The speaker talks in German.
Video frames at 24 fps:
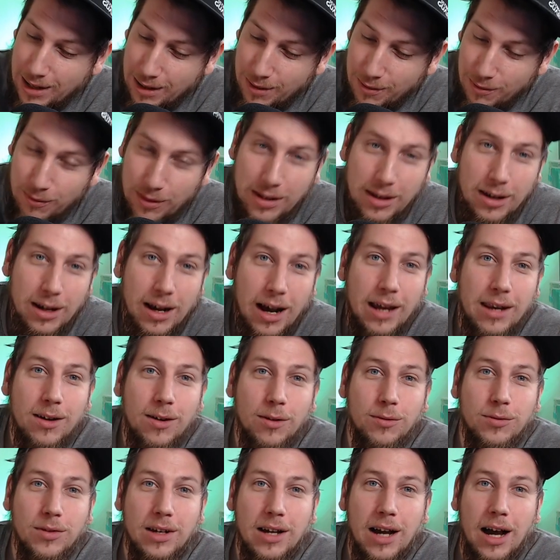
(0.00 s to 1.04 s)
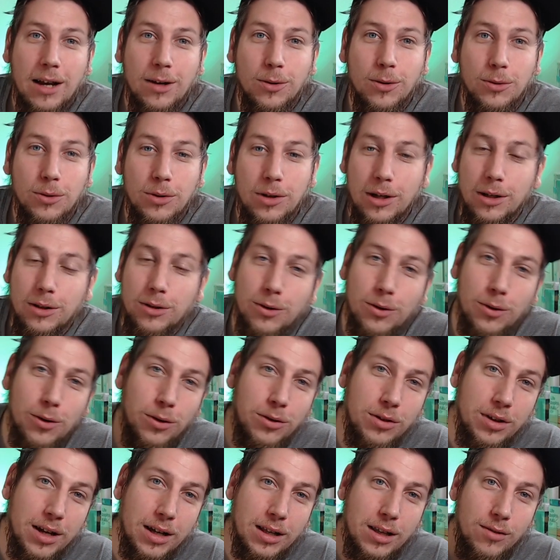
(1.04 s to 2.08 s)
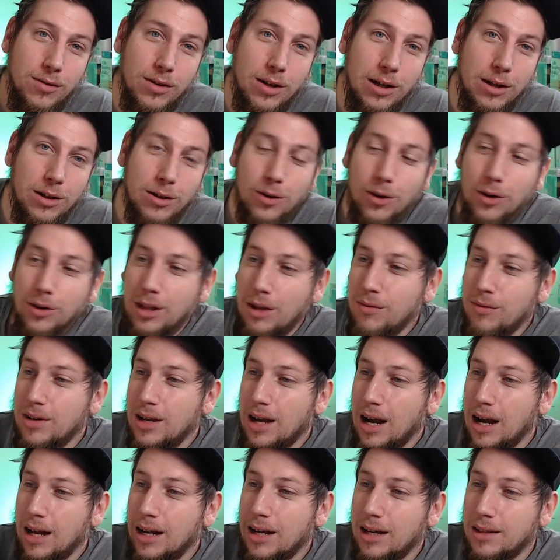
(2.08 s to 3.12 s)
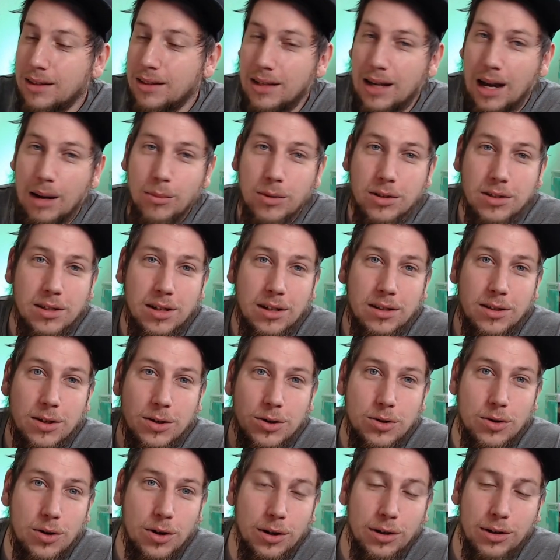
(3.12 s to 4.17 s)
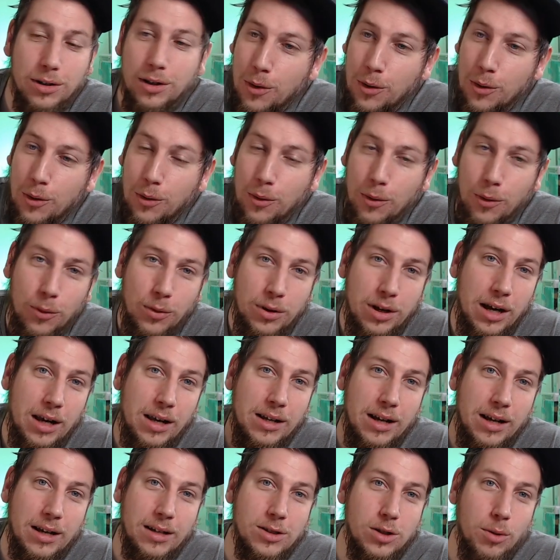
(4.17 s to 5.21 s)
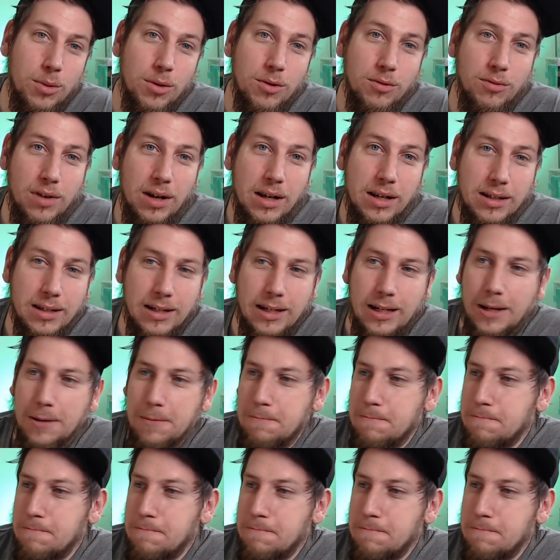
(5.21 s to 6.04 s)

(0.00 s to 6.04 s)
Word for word: wenn ihr keine offenen Karten kontrolliert, könnt ihr die aktivieren, könnt ihr entweder alle ATK-Monster zerstören oder halt alle Zauber- und Karten.